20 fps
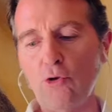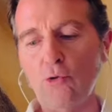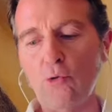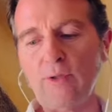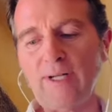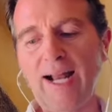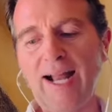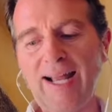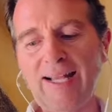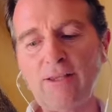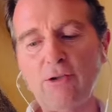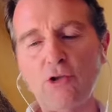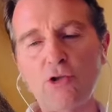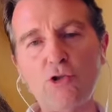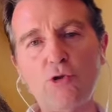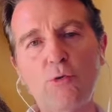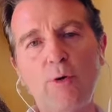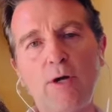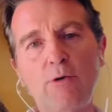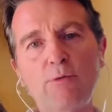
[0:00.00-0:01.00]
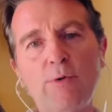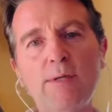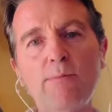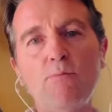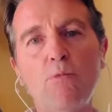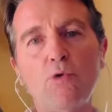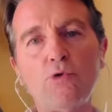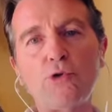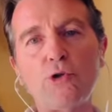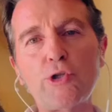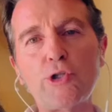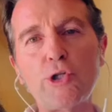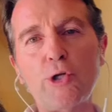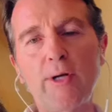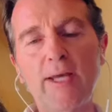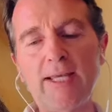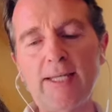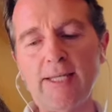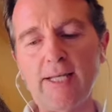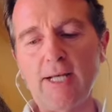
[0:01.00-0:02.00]
Donc attention à lui, Mont de
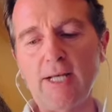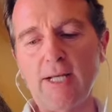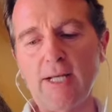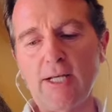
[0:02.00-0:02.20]
Soleil.